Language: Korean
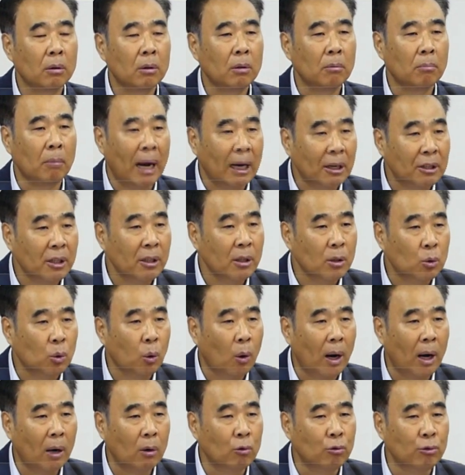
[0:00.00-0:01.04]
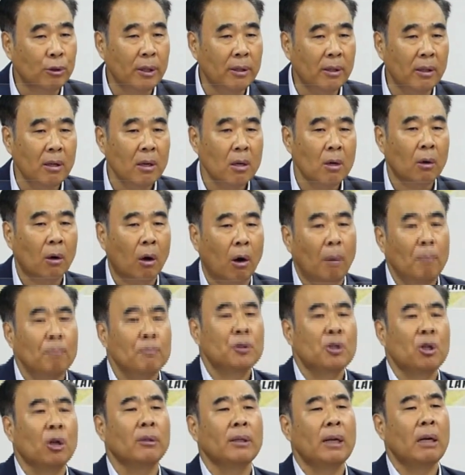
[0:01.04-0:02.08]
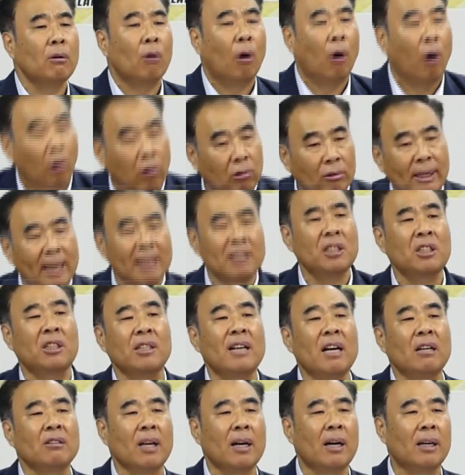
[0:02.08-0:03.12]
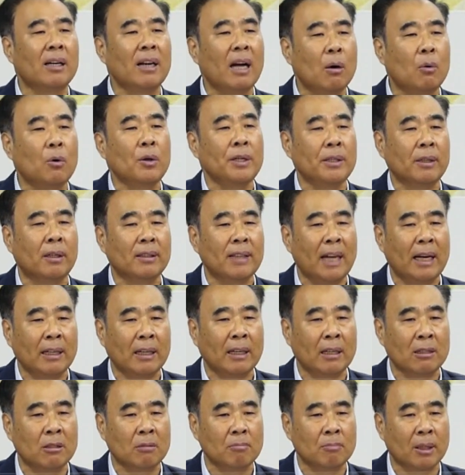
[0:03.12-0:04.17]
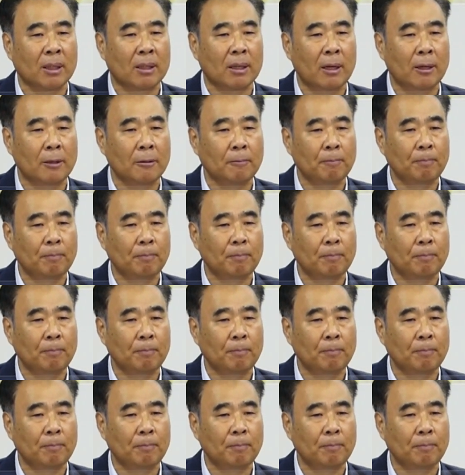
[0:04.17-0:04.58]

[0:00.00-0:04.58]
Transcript: 마귀는 좋아하고 우리는 엄청난 억울한 신앙생활을 하고 있는 것 아니겠습니까?